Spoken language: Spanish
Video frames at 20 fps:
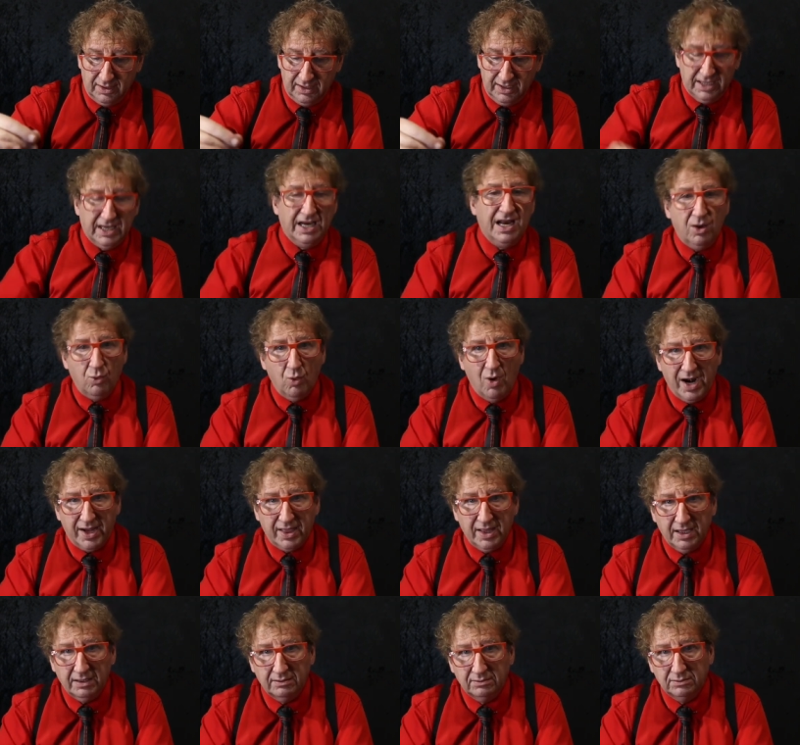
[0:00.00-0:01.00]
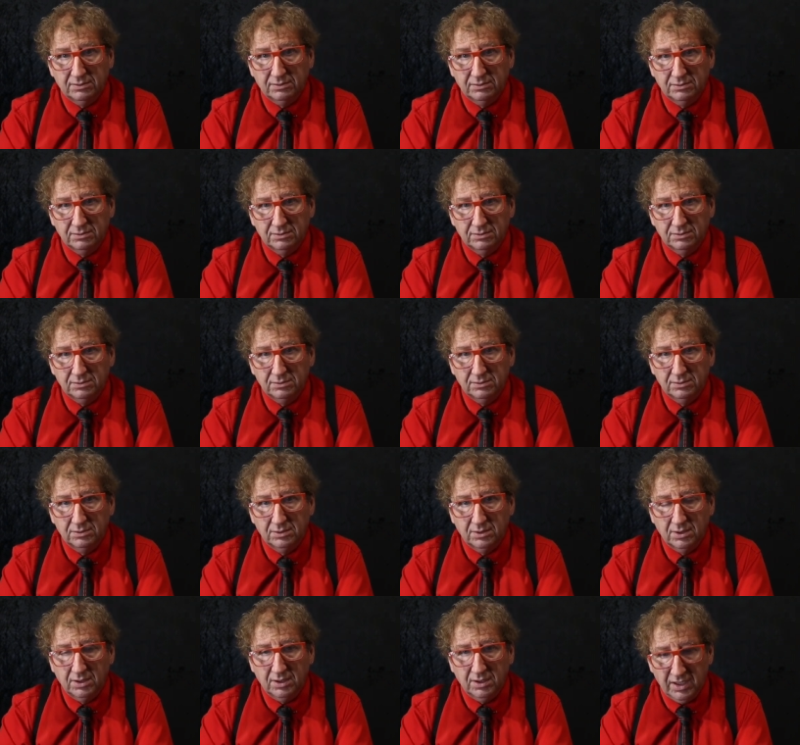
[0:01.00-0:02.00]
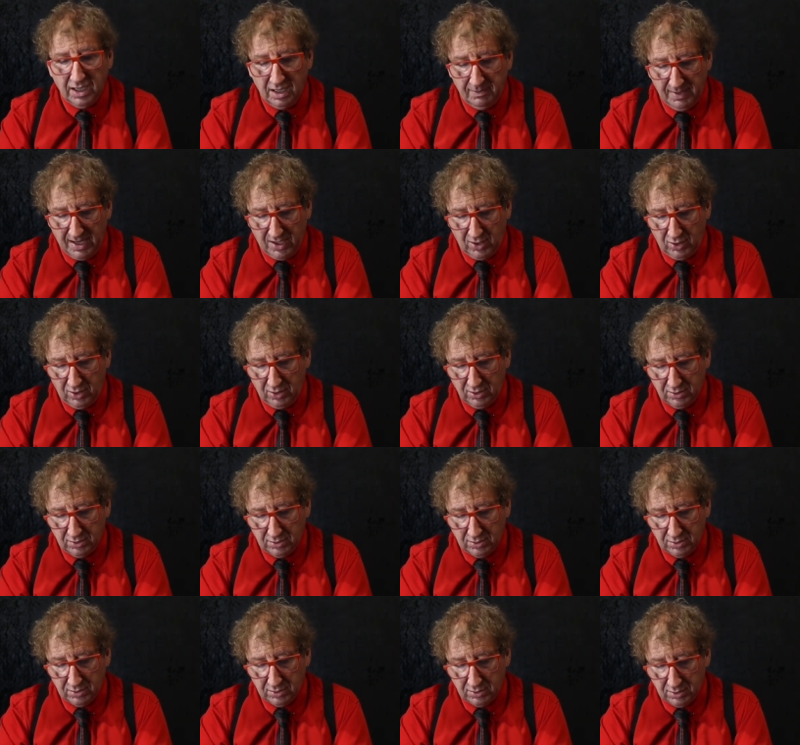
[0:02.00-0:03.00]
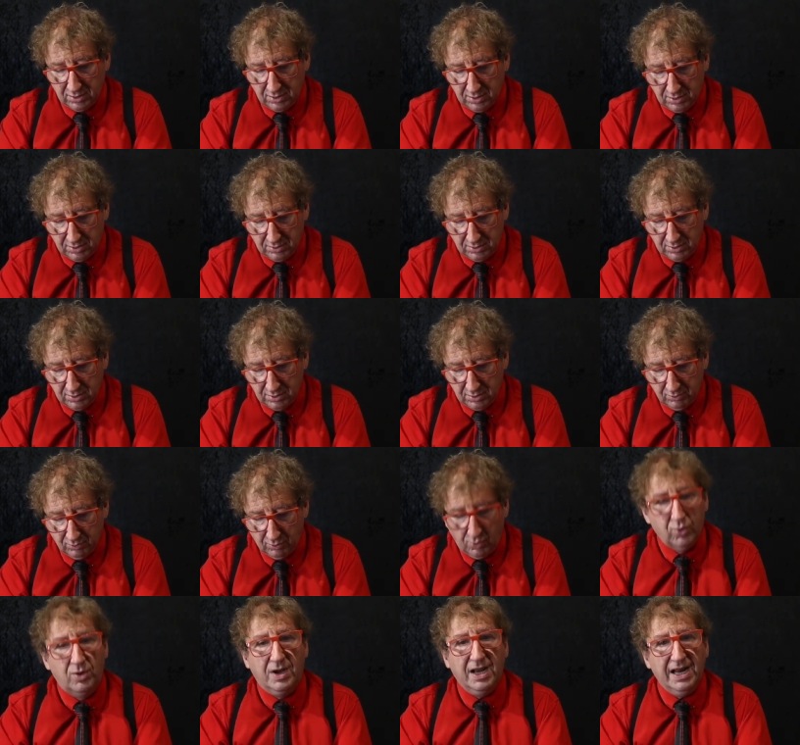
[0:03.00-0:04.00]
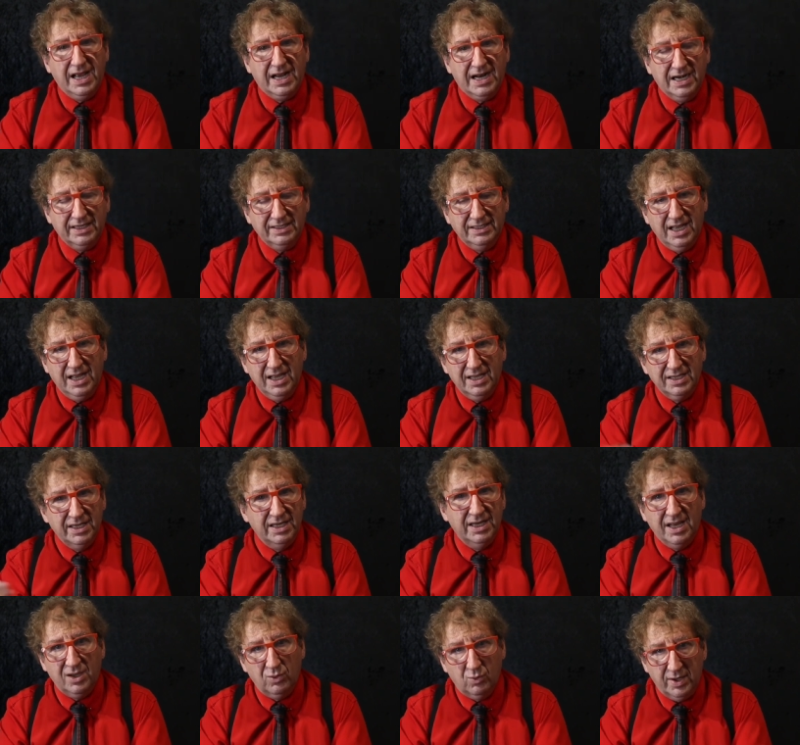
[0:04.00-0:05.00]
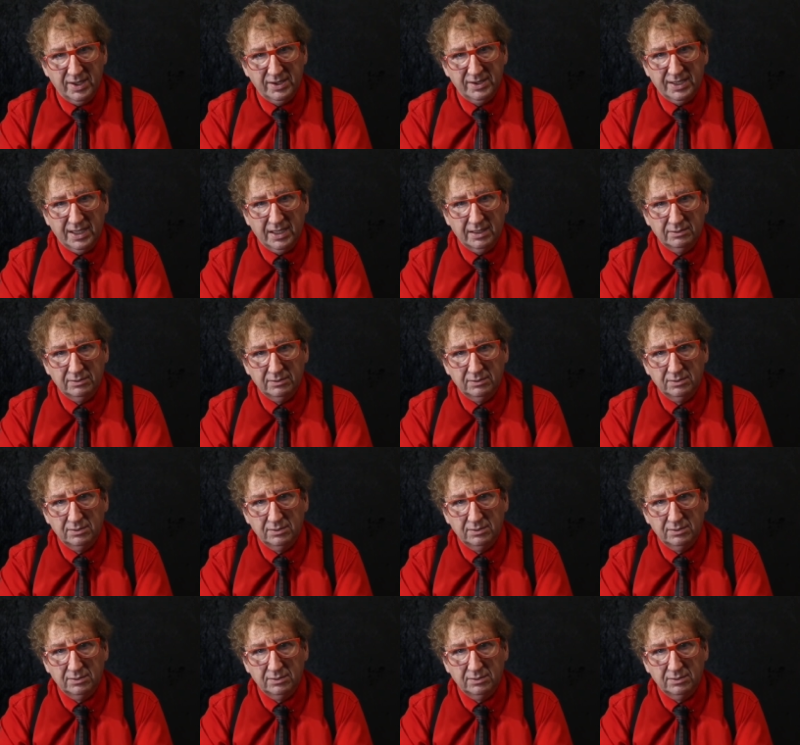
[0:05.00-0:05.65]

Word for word: y que la guarde. Y el mago busca la carta y la encuentra.